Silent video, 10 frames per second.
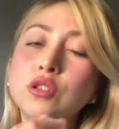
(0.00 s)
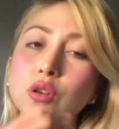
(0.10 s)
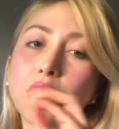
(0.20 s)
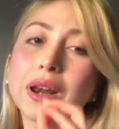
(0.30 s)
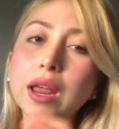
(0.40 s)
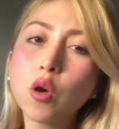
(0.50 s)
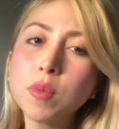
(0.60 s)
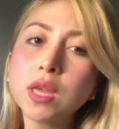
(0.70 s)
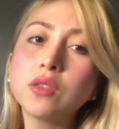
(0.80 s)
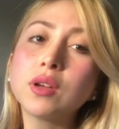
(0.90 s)
yo
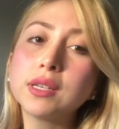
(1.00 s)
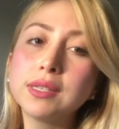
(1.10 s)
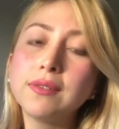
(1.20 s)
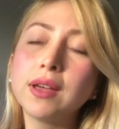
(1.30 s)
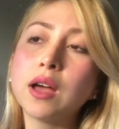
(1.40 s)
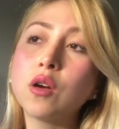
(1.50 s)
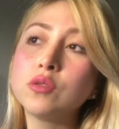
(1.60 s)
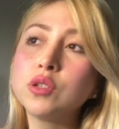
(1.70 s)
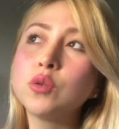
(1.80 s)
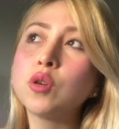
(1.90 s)
recomiendo que si vengan
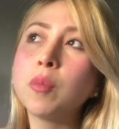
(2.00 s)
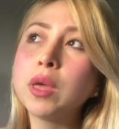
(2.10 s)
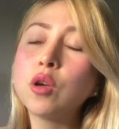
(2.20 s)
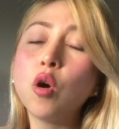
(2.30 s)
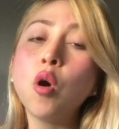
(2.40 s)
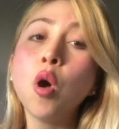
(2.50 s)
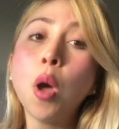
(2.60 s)
con seguro médico